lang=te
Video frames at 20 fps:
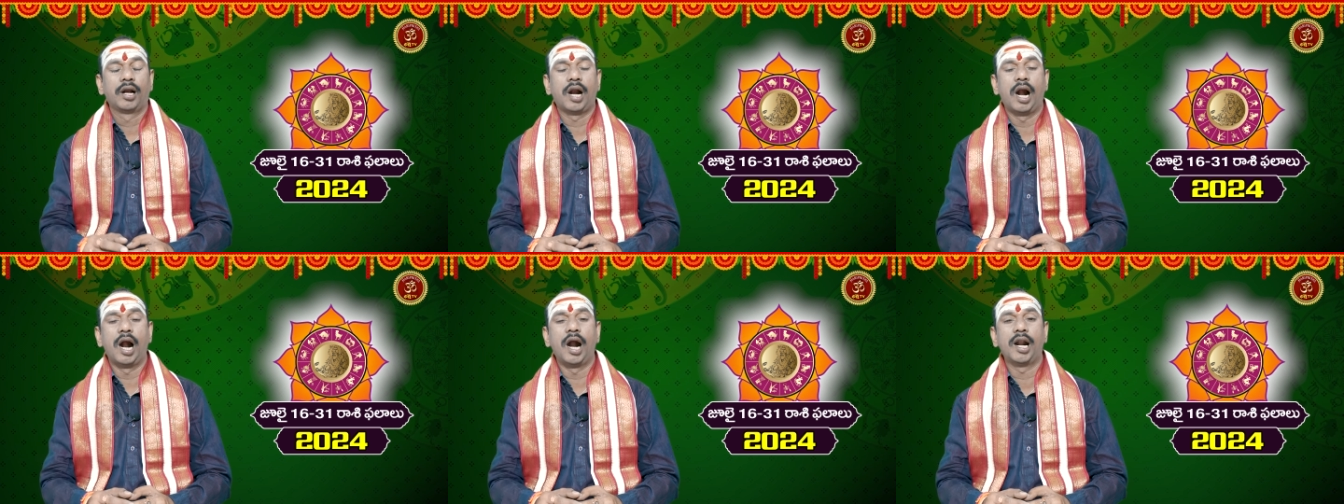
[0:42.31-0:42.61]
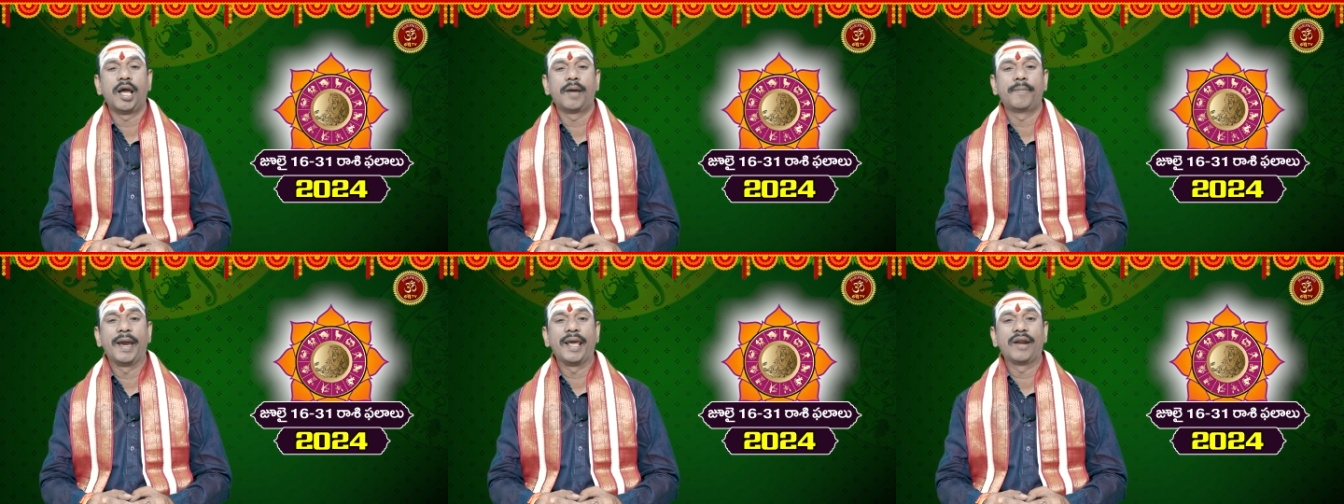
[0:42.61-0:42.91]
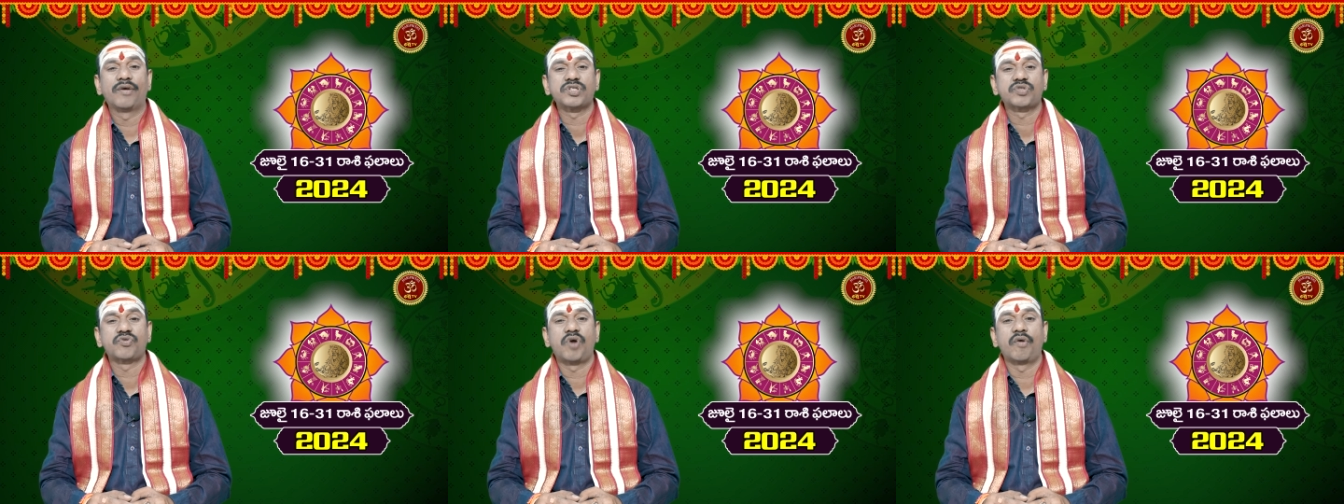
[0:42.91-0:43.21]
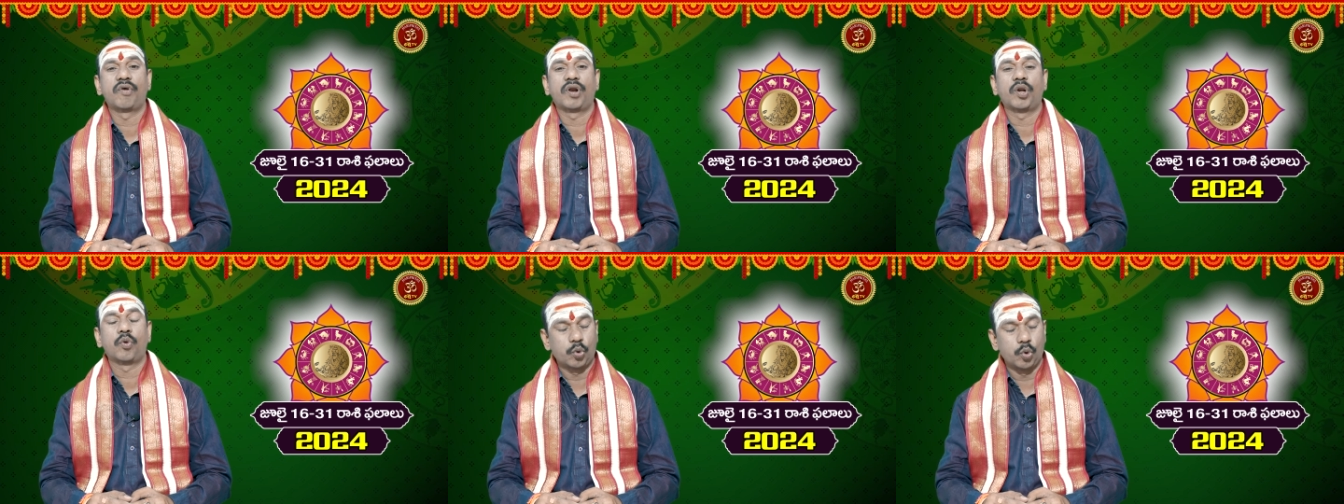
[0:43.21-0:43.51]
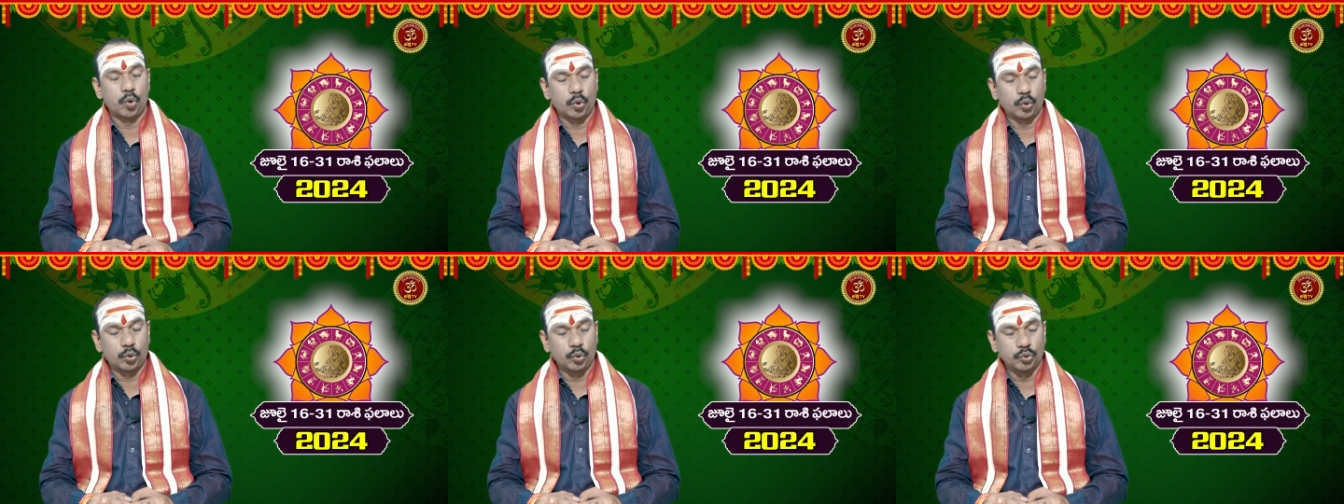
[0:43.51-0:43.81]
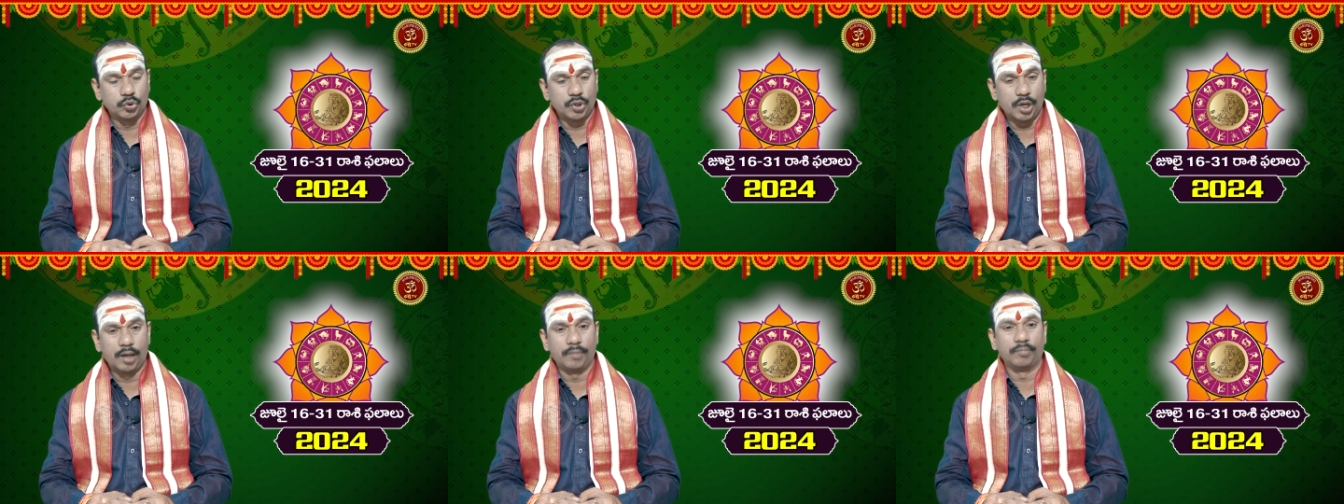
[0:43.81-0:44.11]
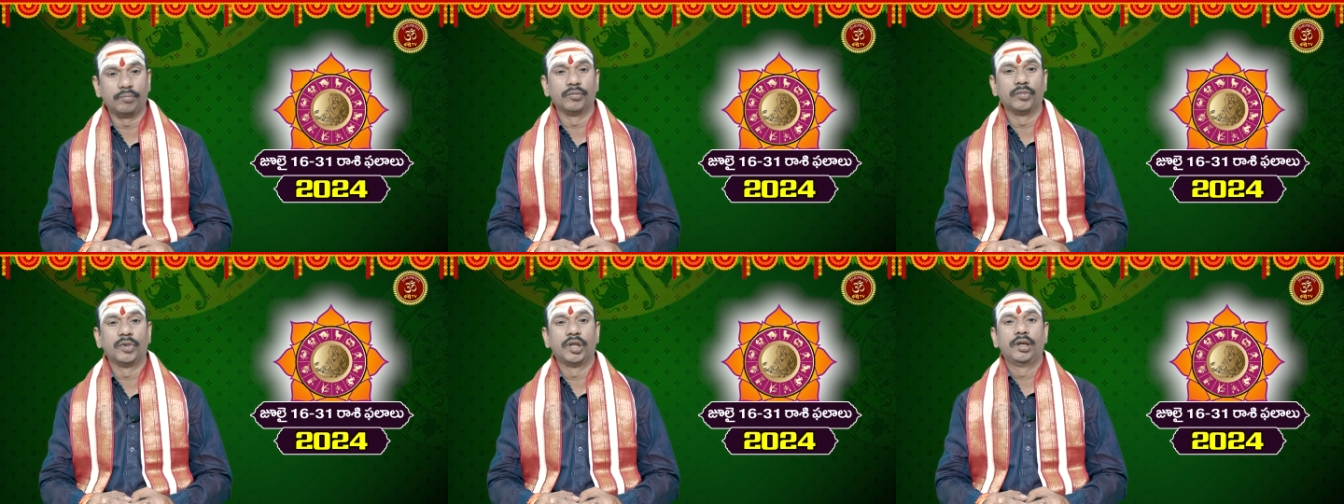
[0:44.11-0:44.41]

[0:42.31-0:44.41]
కాళభైరవ స్వామిని కోరుకుందాం